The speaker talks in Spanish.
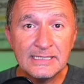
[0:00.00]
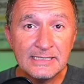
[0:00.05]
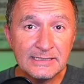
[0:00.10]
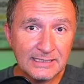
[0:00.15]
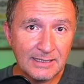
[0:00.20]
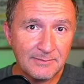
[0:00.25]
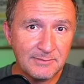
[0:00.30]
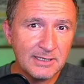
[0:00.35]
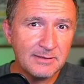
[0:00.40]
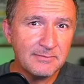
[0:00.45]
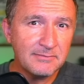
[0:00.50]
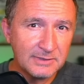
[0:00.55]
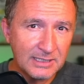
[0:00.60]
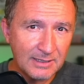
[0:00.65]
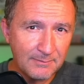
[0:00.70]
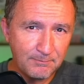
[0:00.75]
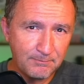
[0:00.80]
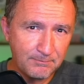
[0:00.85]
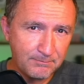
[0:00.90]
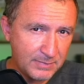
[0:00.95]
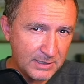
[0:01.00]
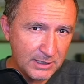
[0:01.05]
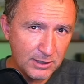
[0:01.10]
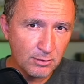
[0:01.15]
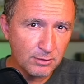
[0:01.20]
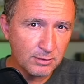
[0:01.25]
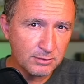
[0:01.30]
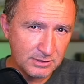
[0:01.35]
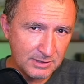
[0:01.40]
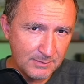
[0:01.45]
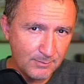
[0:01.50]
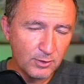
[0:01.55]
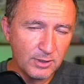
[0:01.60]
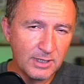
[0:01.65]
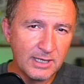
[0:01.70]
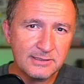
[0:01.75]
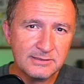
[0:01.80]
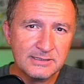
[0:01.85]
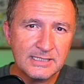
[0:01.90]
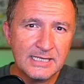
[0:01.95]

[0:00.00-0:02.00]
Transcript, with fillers: También te pido, si podés,